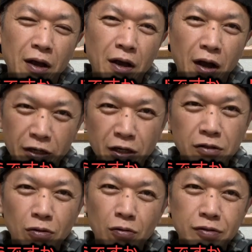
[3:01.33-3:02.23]
ありが
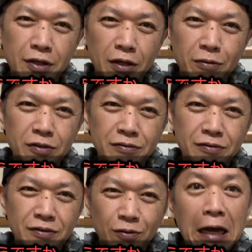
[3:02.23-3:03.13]
とうございます。
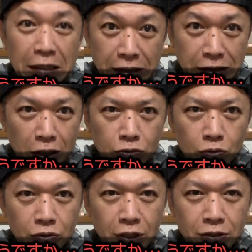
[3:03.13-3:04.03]
ありがたく
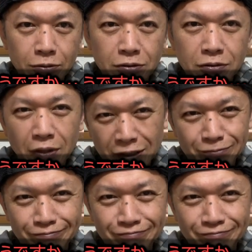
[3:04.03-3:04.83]
頂戴します。はい。